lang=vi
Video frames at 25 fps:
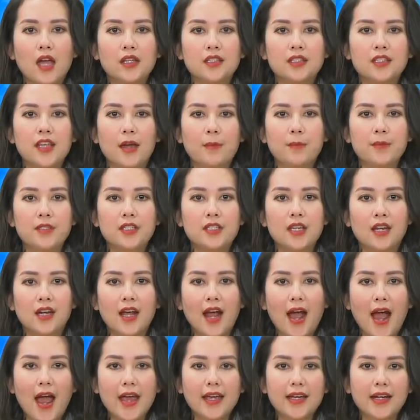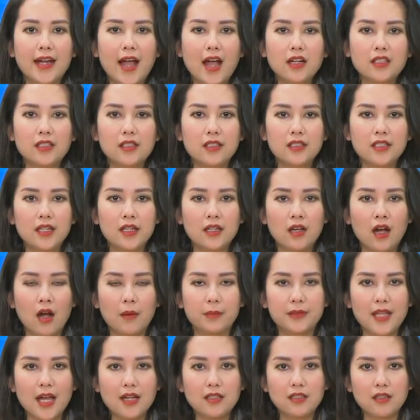nhằm triển khai các chương trình hợp
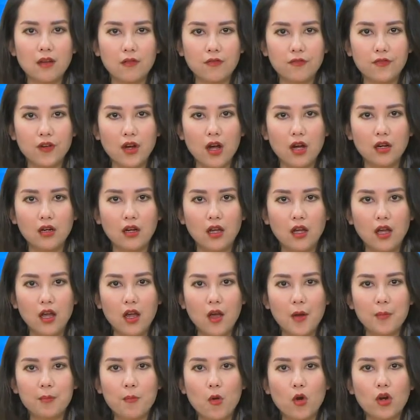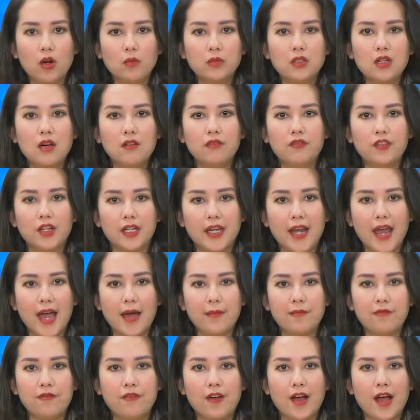tác song phương, Bộ Công Thương Việt
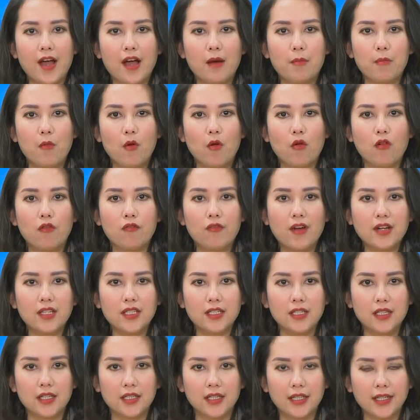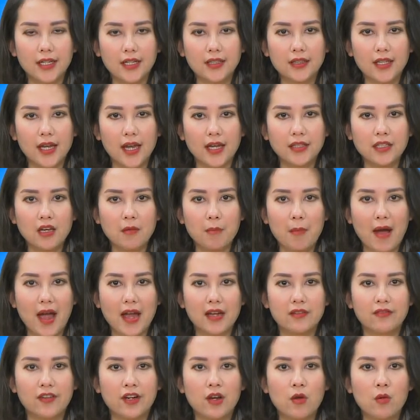Nam và Bộ Phát triển Kinh tế Thương mại
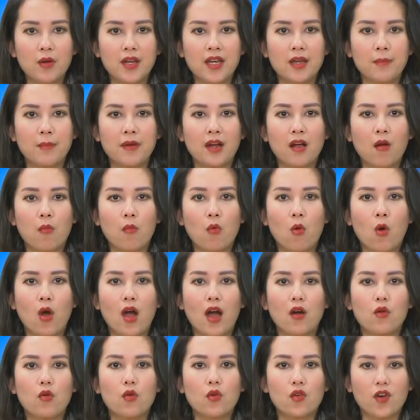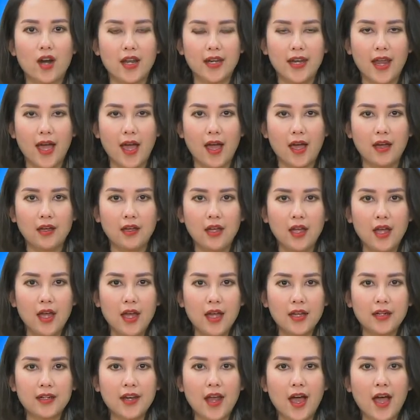và Nông nghiệp Cộng hòa Ukraine
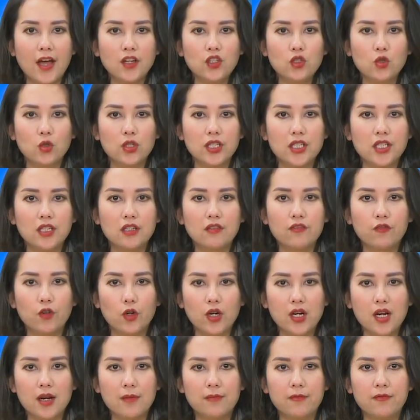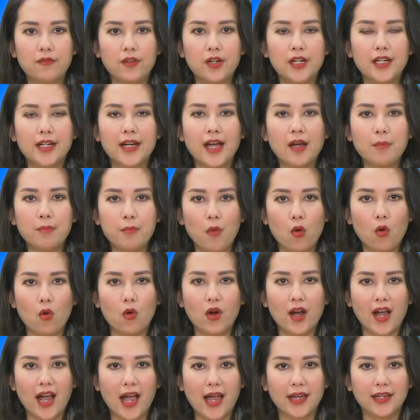đã chủ trì phối hợp với các bộ
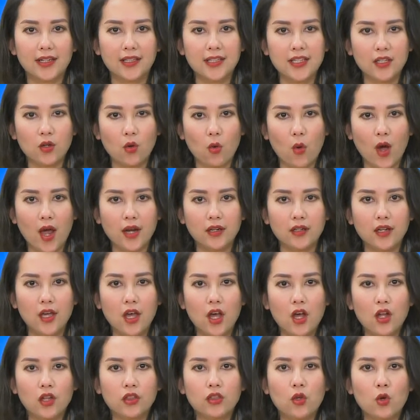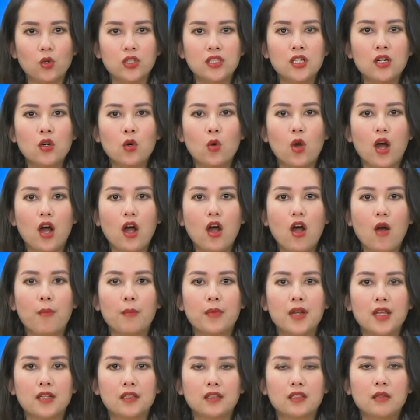ngành liên quan tổ chức khóa họp
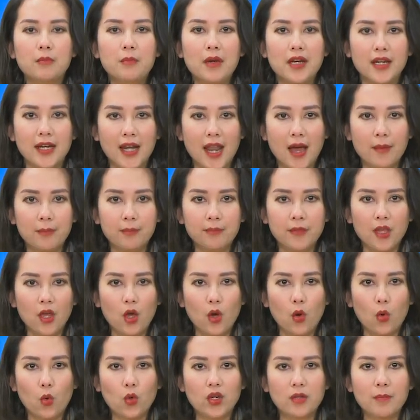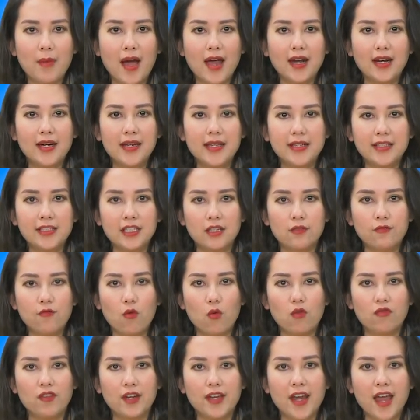lần thứ 15 Ủy ban Liên Chính phủ
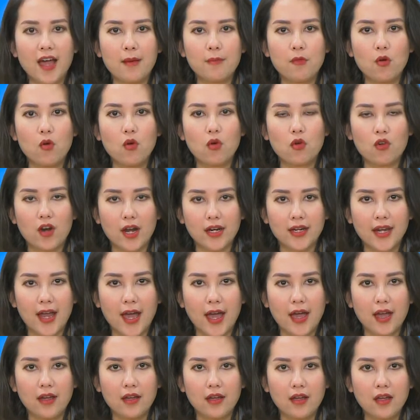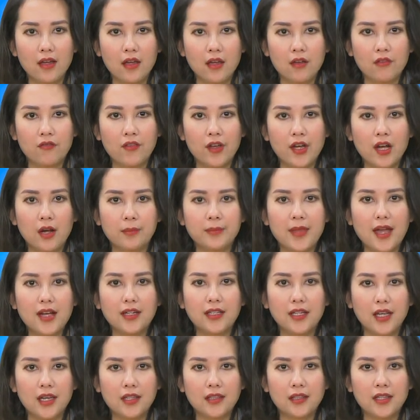Việt Nam Ukraine về hợp tác
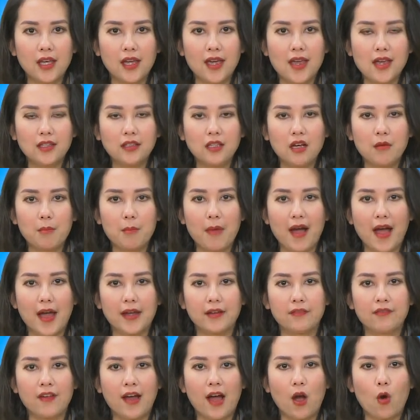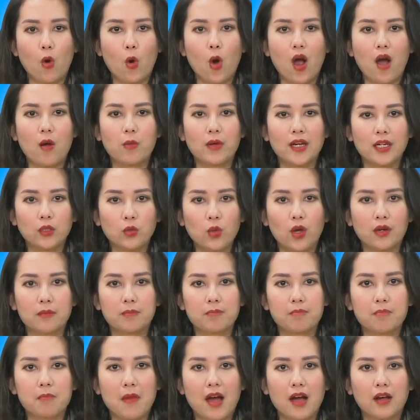kinh tế, thương mại và khoa học kỹ thuật
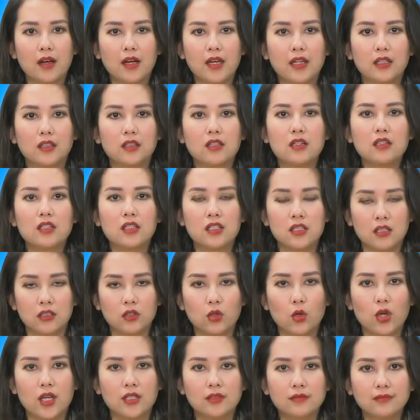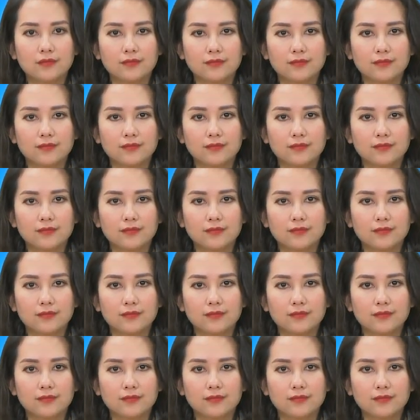bằng hình thức trực tuyến.